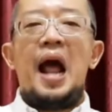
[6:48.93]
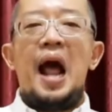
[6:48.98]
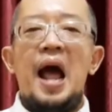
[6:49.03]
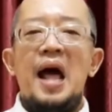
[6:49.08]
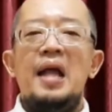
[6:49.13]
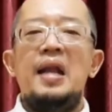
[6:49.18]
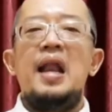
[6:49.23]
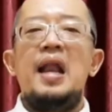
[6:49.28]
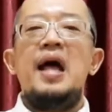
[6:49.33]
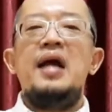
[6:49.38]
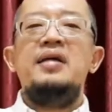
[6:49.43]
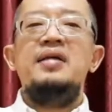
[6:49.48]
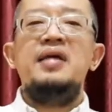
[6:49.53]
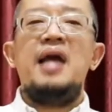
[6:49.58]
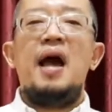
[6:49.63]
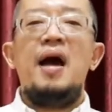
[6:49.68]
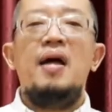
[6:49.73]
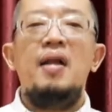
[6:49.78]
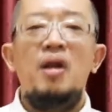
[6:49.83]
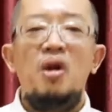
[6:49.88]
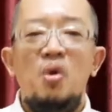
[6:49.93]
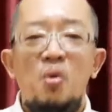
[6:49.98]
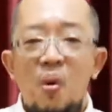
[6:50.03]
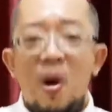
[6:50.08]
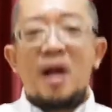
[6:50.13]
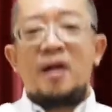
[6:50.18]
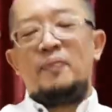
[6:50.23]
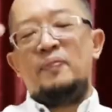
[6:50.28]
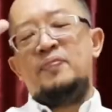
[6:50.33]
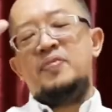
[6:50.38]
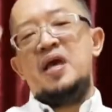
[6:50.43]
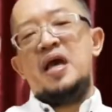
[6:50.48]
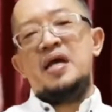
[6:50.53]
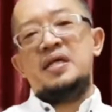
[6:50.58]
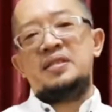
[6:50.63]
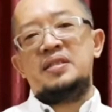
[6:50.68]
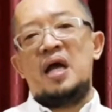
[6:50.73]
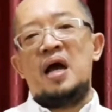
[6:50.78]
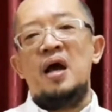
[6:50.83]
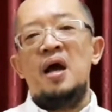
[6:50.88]
Allah yang luar
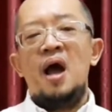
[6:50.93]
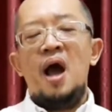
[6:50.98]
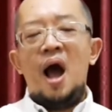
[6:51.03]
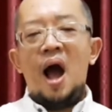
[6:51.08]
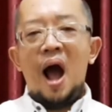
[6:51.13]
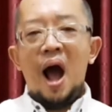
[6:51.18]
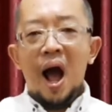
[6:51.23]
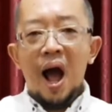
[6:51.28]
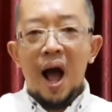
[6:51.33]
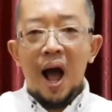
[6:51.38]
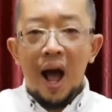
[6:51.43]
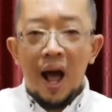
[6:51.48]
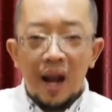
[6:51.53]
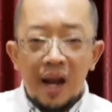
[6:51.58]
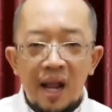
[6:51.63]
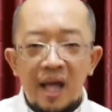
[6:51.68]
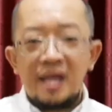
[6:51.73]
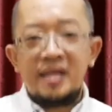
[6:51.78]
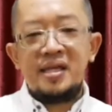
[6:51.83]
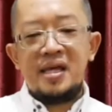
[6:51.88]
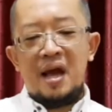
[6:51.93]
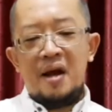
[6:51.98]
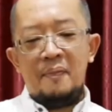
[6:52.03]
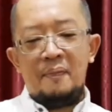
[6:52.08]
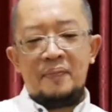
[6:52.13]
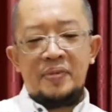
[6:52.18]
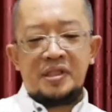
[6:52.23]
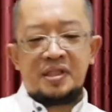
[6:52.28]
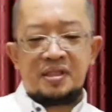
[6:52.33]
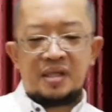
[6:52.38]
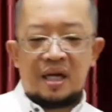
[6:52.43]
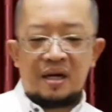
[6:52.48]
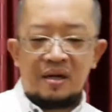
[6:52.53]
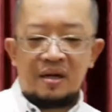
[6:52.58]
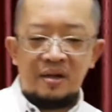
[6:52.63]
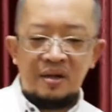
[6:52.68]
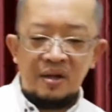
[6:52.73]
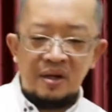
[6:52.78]
biasa Allah yang besar.